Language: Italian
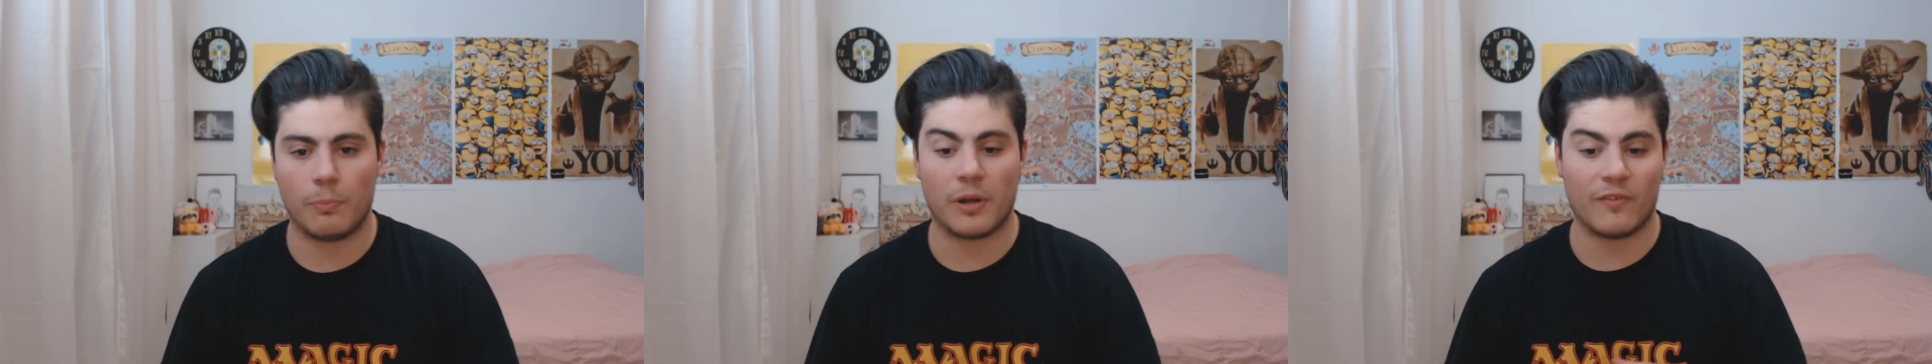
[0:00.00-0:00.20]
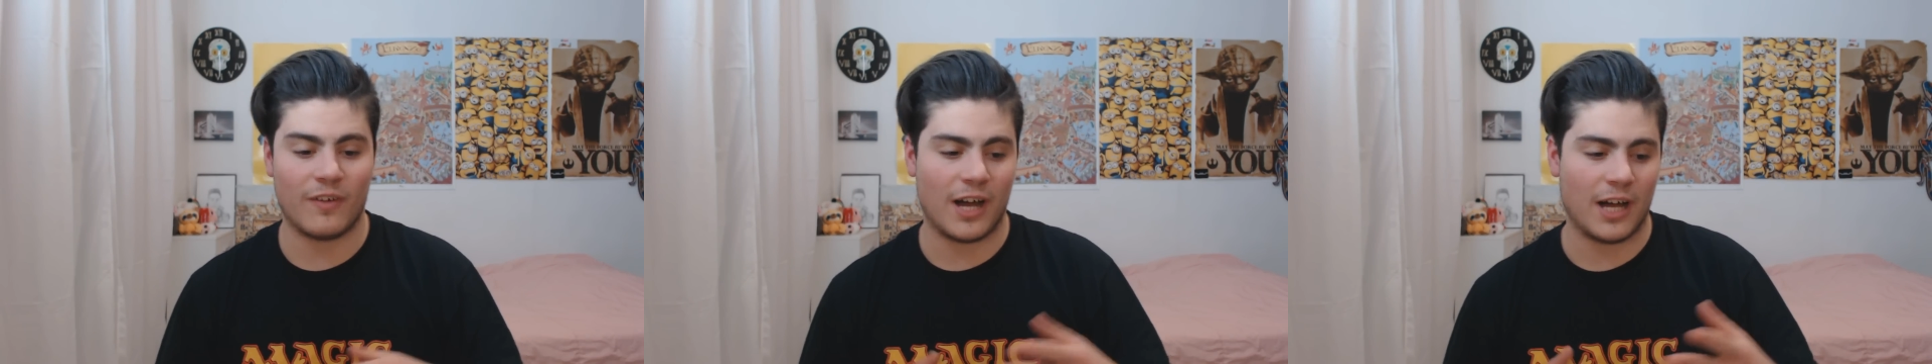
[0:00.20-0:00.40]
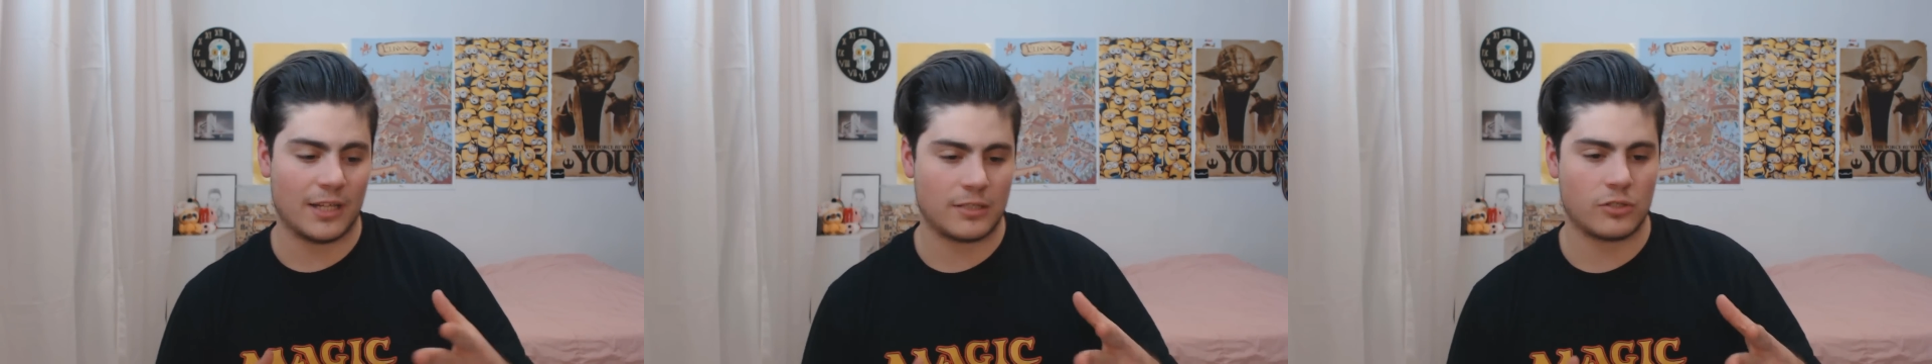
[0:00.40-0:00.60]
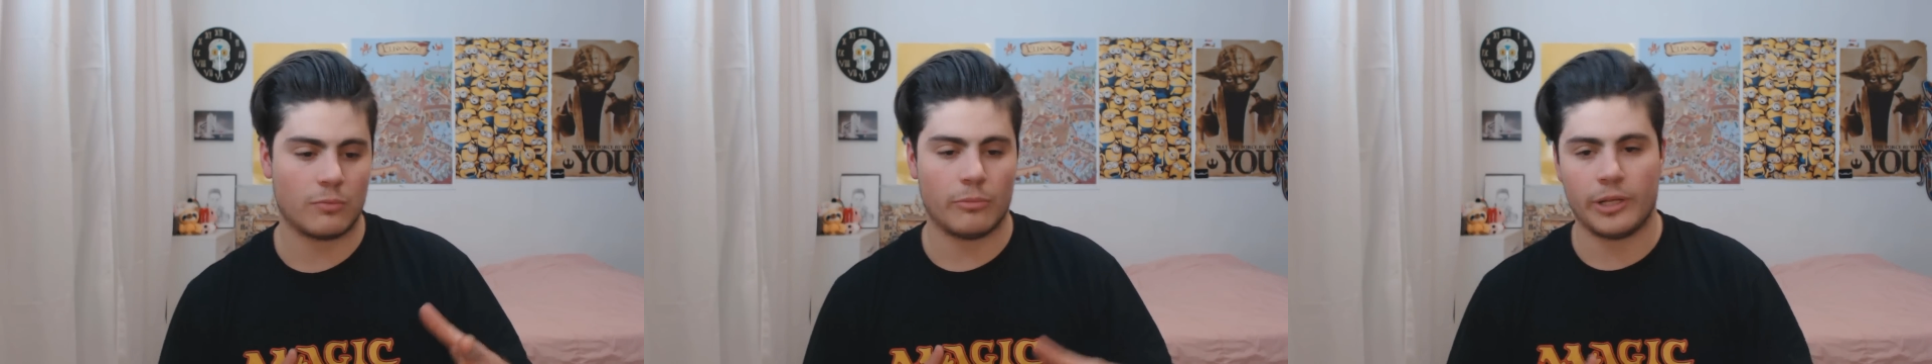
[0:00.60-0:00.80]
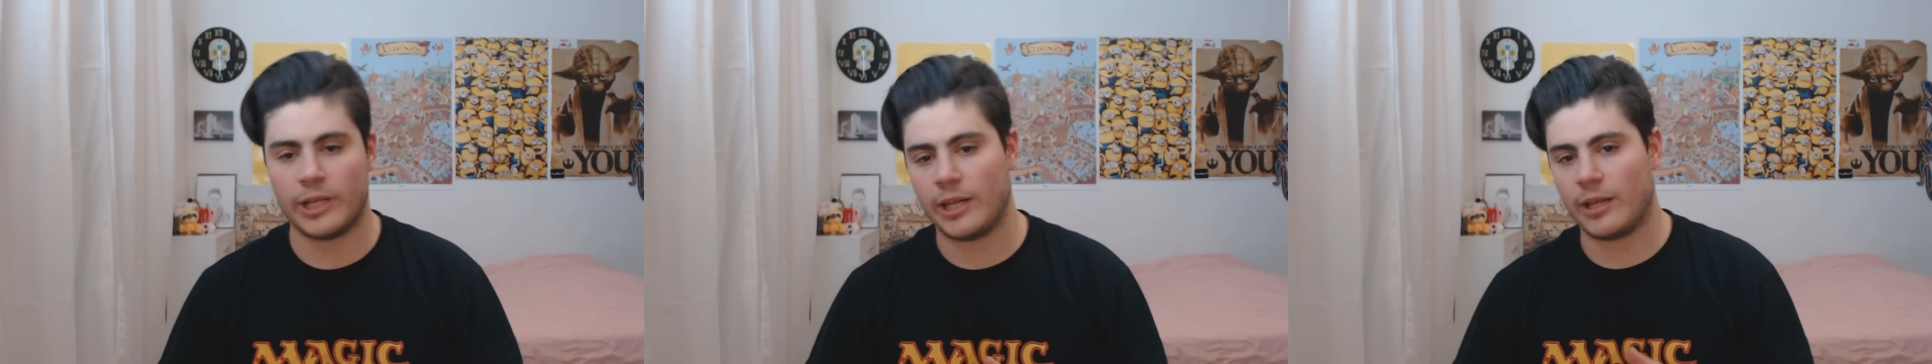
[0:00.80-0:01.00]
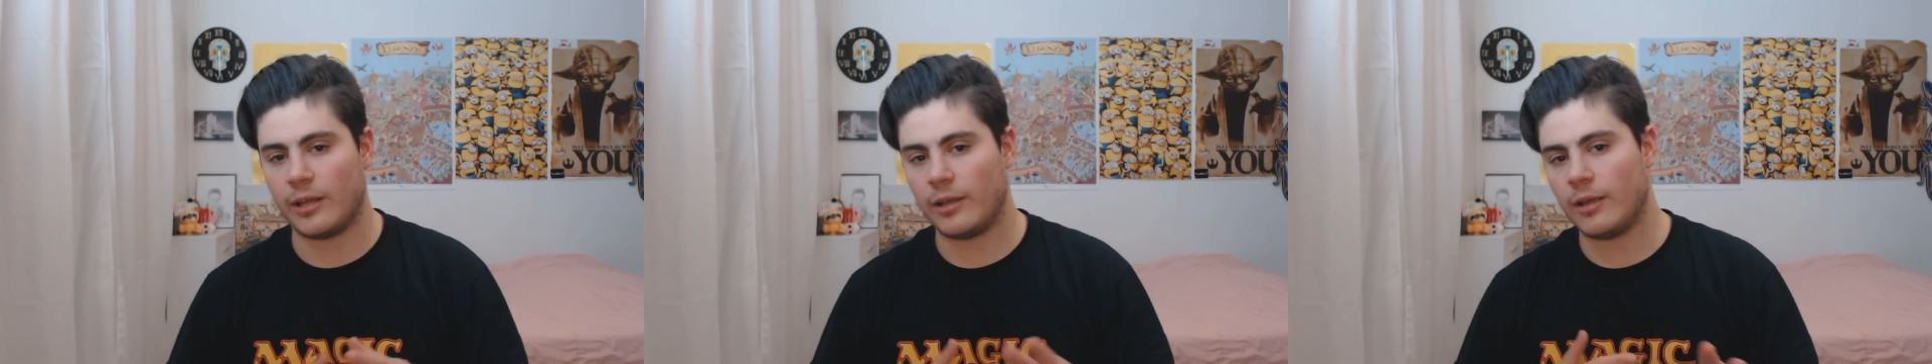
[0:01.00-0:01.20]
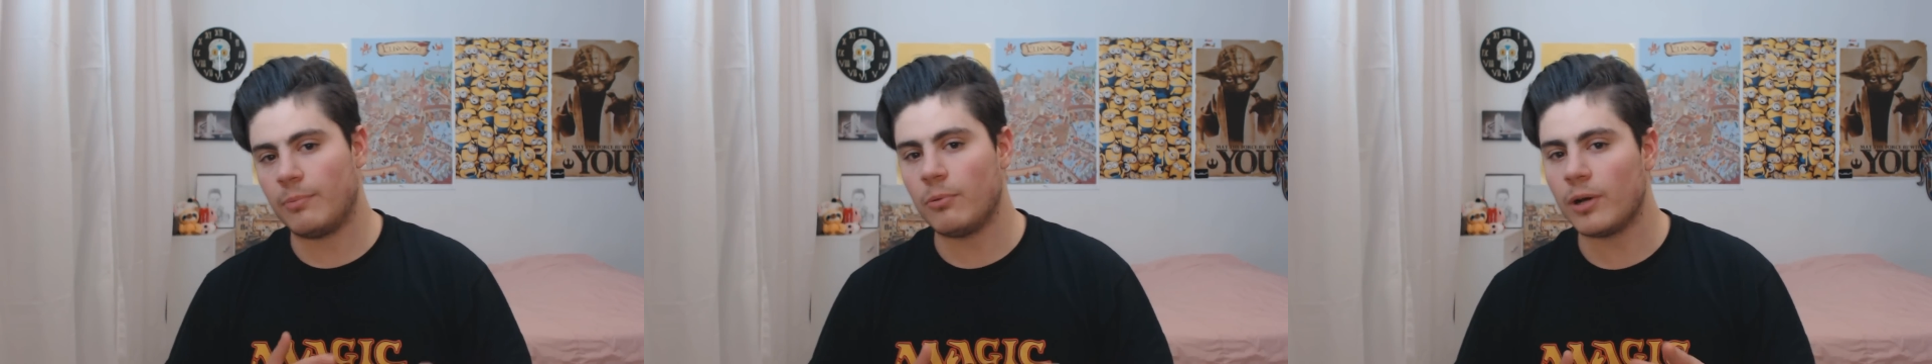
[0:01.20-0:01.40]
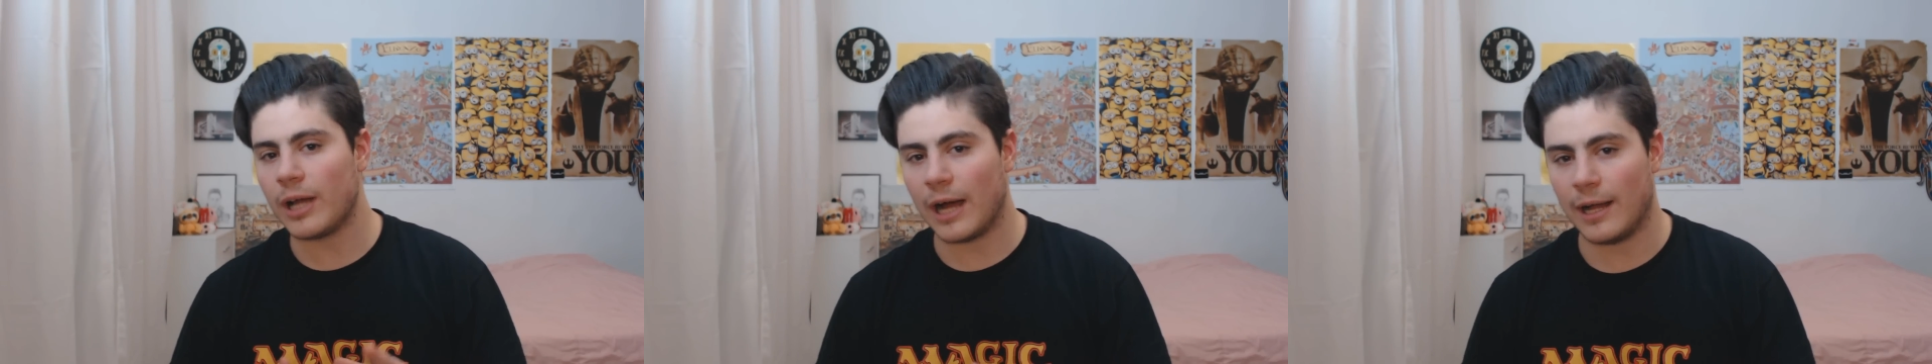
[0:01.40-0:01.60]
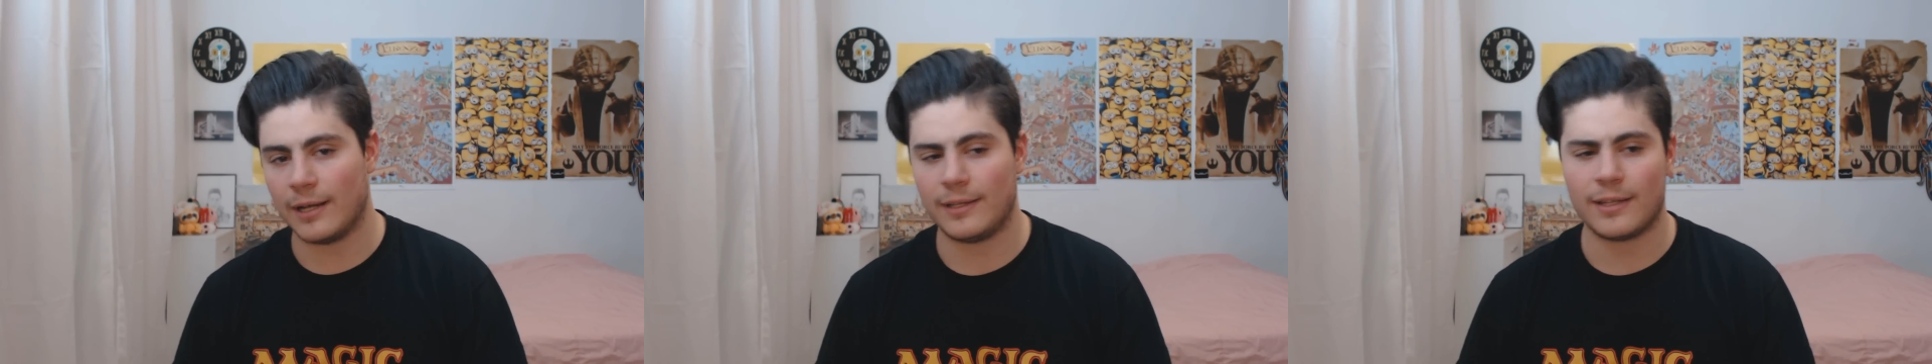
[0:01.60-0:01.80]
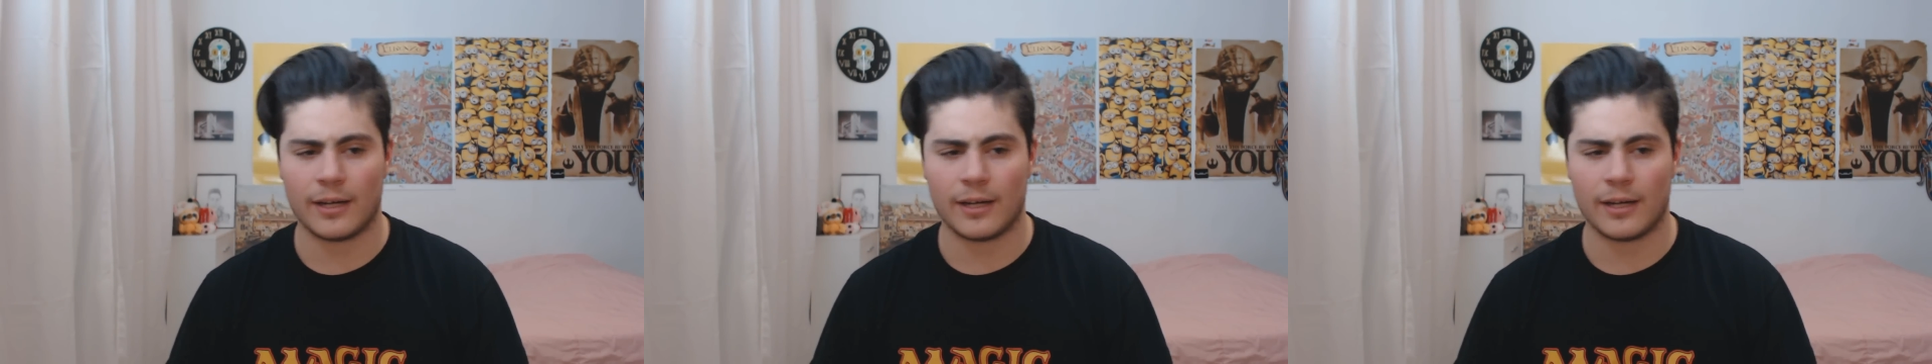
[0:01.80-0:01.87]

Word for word: prevalso in maniere epocali,